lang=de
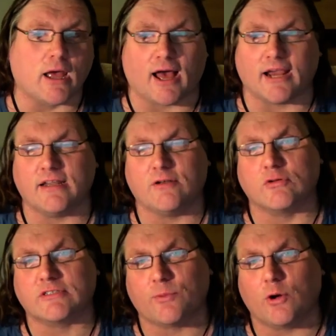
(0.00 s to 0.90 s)
Eigentlich
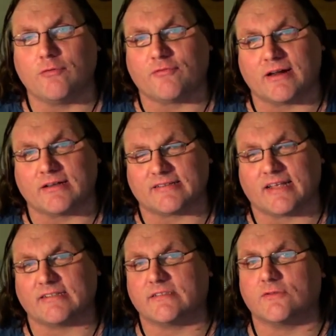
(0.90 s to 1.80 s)
nur 12, weil das
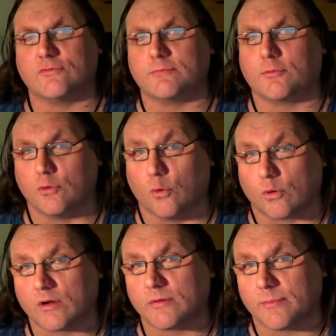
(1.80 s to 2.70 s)
erste ist nur ein
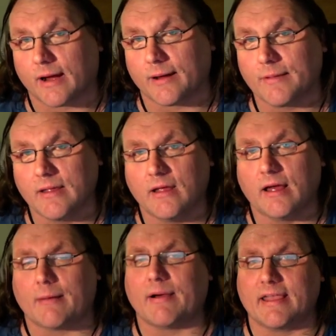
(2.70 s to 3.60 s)
Prolog, ja.
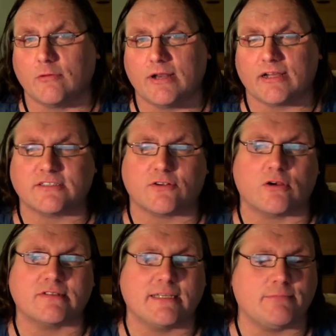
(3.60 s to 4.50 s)
Aber reguläre
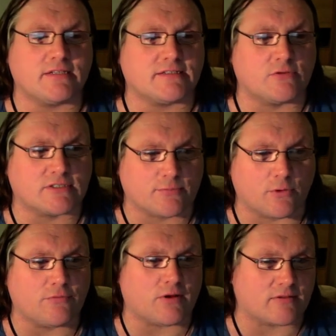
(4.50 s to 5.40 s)
Songs gibt es nur
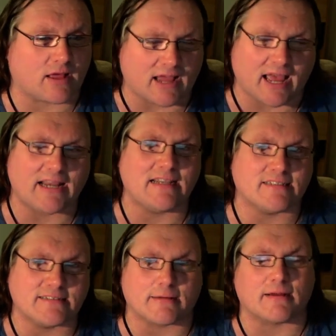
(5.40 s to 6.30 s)
12, also eigentlich
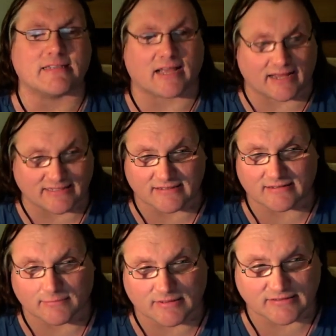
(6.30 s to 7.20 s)
sind es aber
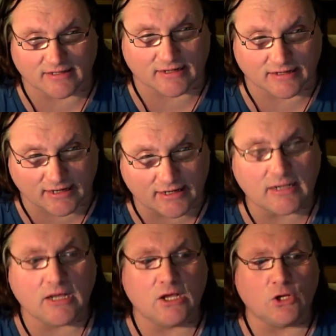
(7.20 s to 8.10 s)
13, kann man sagen, ja.
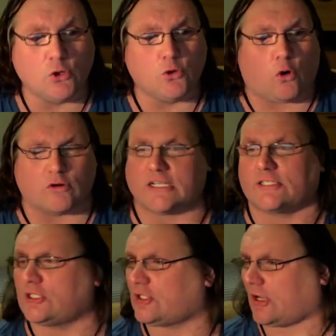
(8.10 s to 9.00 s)
Und
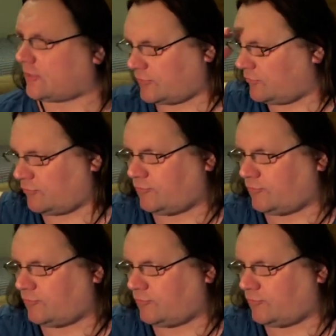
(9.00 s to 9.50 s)
das ist ja,